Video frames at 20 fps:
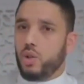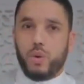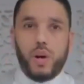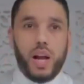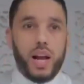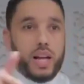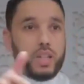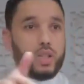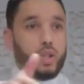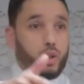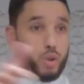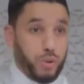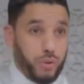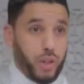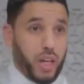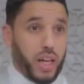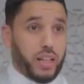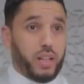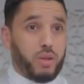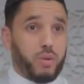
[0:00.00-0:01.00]
Tu as l'argent,
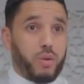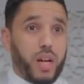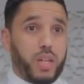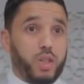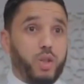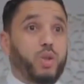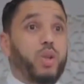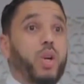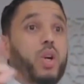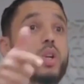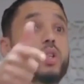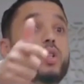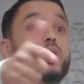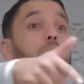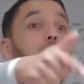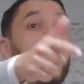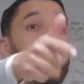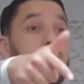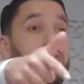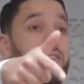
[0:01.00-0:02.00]
tu veux garder ton argent.
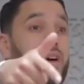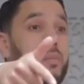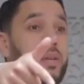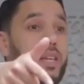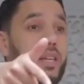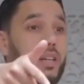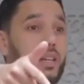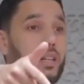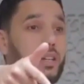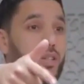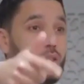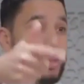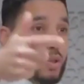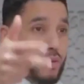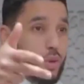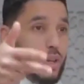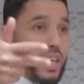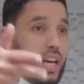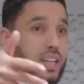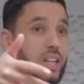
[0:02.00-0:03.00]
Tu as la famille,
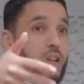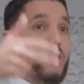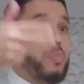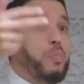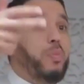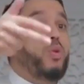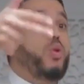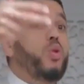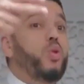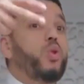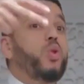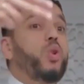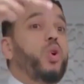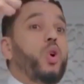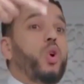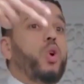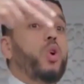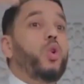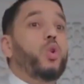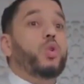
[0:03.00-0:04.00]
tu veux garder le plus
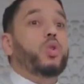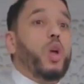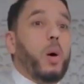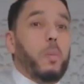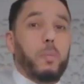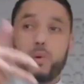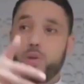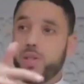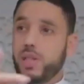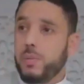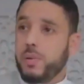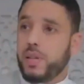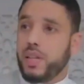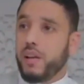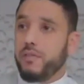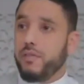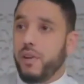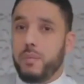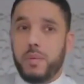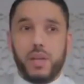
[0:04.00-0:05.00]
long, longtemps possible
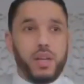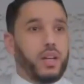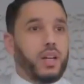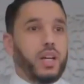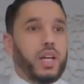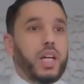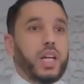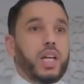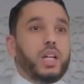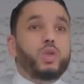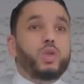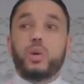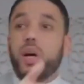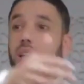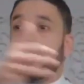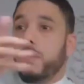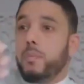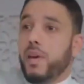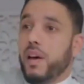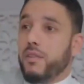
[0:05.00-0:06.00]
ta famille.
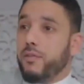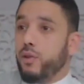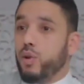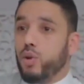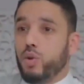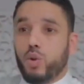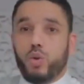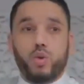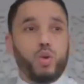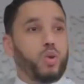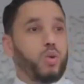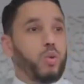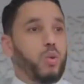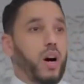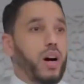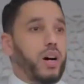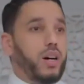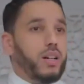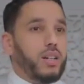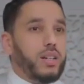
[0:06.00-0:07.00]
Tu as des bienfaits autour de
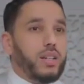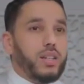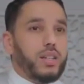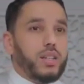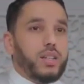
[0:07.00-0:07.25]
toi.